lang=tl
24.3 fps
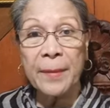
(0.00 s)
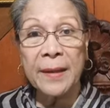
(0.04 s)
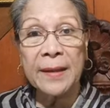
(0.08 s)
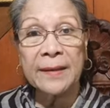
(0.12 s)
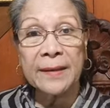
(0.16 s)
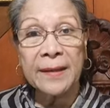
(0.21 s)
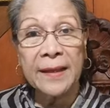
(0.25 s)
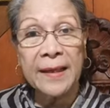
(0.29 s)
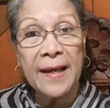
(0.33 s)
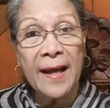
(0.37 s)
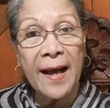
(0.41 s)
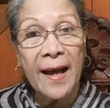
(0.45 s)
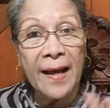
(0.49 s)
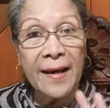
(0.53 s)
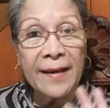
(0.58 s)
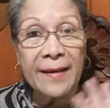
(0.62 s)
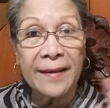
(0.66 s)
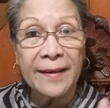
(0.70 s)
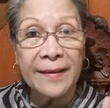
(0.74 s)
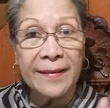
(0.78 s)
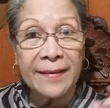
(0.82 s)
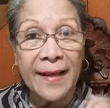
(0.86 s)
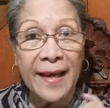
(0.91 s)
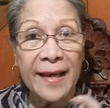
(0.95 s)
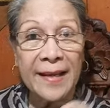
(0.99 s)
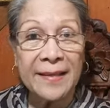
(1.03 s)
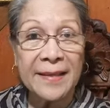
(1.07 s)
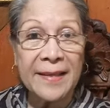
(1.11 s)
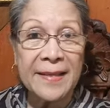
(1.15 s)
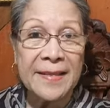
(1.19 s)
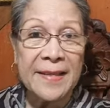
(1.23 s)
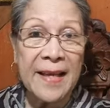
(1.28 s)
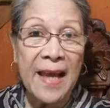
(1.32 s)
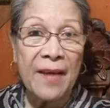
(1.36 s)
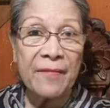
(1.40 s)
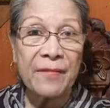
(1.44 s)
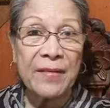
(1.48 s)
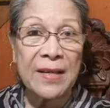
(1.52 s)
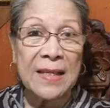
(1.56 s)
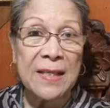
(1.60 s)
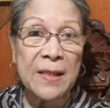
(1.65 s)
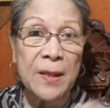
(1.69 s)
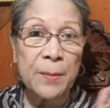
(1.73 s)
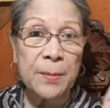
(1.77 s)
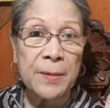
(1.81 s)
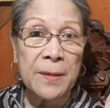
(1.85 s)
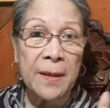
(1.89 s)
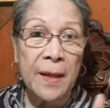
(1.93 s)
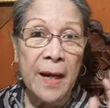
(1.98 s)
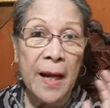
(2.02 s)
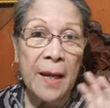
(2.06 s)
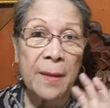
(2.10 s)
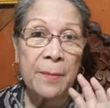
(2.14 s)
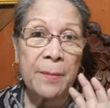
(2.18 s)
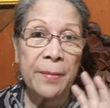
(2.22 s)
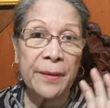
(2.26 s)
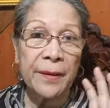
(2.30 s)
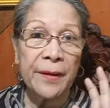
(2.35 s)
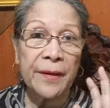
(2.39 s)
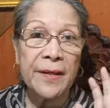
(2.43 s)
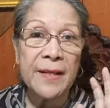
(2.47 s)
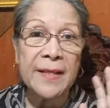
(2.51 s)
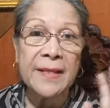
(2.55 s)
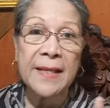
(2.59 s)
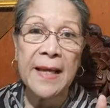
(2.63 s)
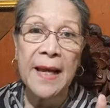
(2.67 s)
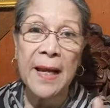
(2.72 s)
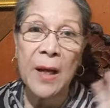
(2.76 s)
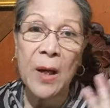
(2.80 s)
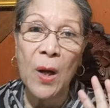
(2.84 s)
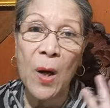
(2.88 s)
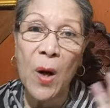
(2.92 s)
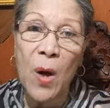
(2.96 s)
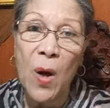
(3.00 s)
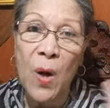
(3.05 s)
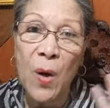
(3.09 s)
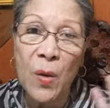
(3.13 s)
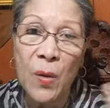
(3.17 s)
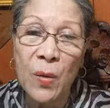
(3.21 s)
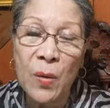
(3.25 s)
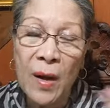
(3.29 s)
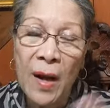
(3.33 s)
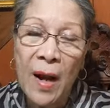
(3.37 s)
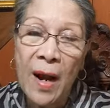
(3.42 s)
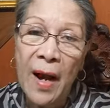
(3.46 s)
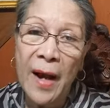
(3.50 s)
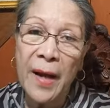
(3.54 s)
My 397 subscribers, hello.